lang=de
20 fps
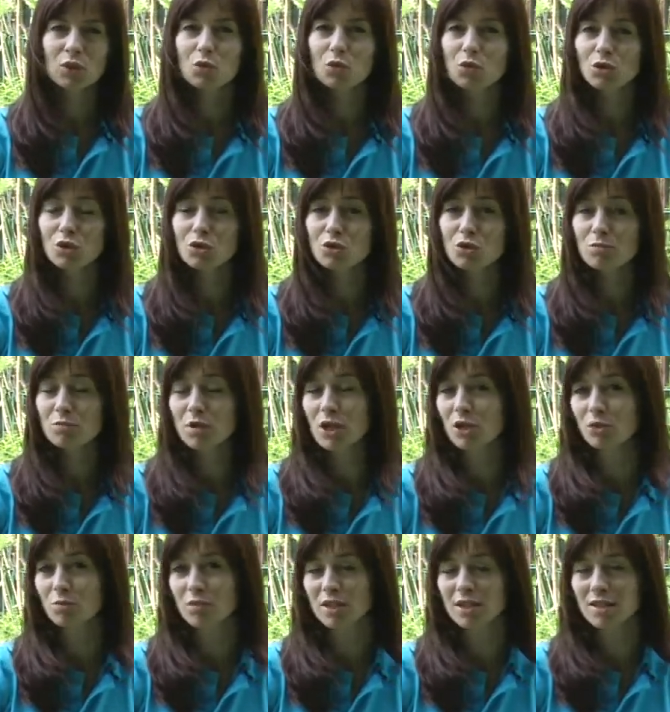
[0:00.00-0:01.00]
oder zum
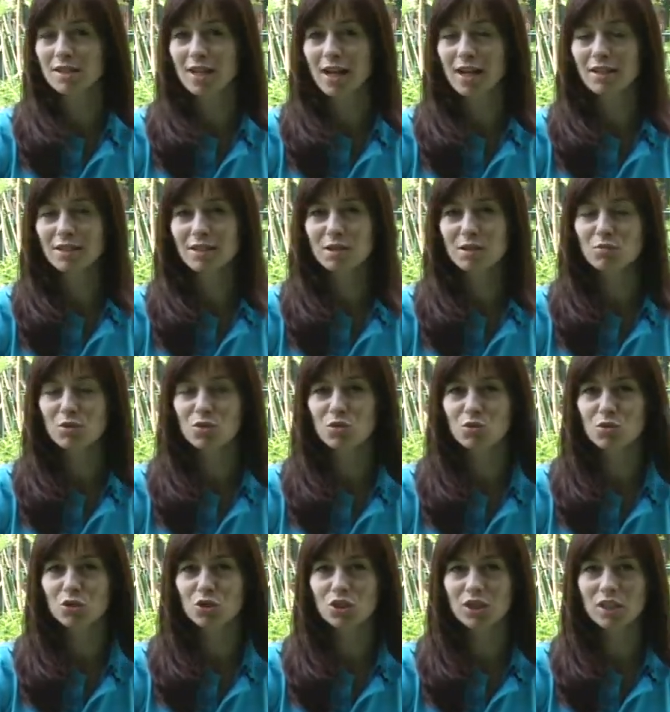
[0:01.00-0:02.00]
Beispiel ein
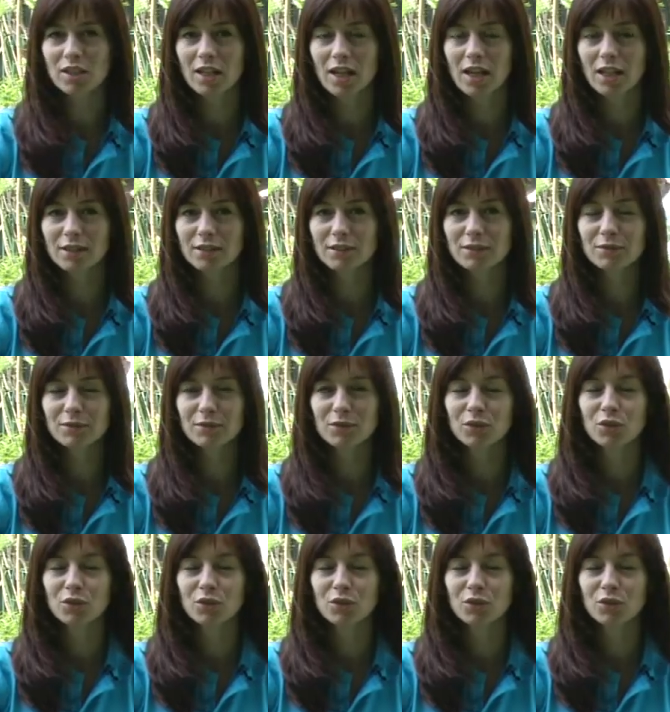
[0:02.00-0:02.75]
Zahnarztbesuch steht an